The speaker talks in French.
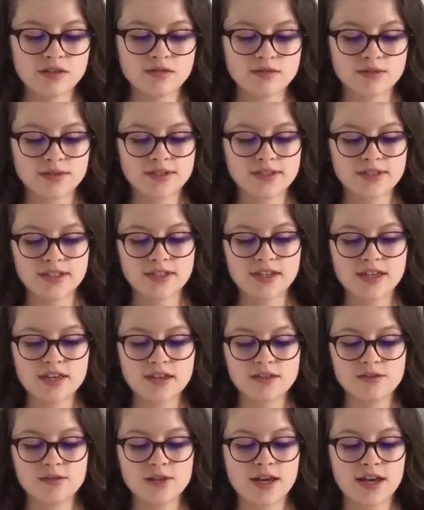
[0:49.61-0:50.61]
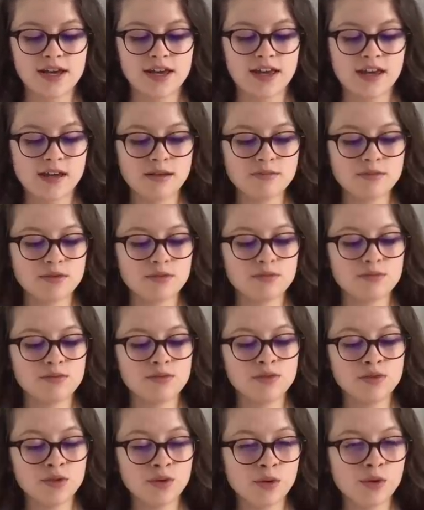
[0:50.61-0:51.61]
Donc c'est de la gamme
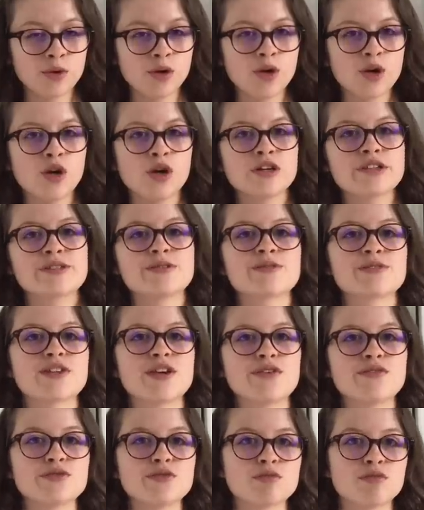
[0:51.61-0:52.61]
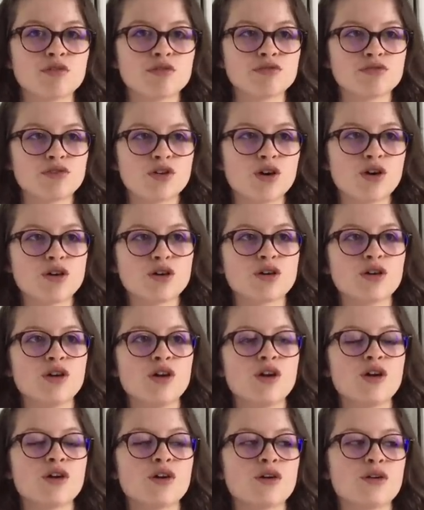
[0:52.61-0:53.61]
bio. Si vous avez vu mon vlog
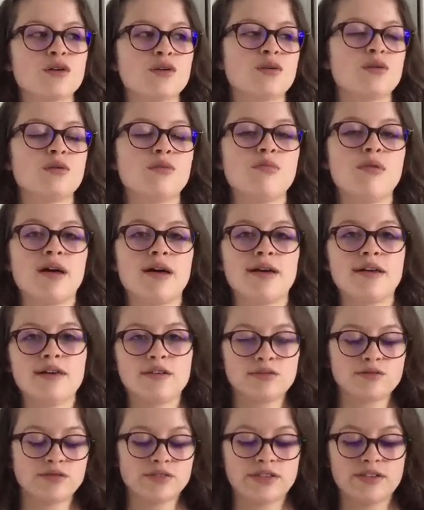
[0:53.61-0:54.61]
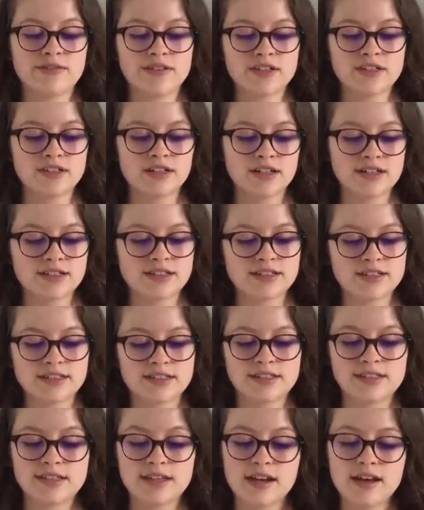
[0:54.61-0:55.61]
euh, bah, vous savez que j'ai acheté
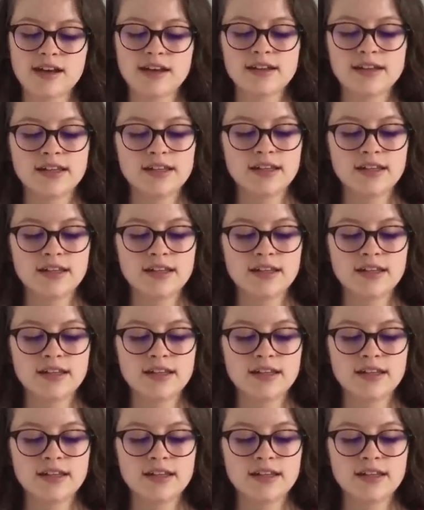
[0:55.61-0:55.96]
ça.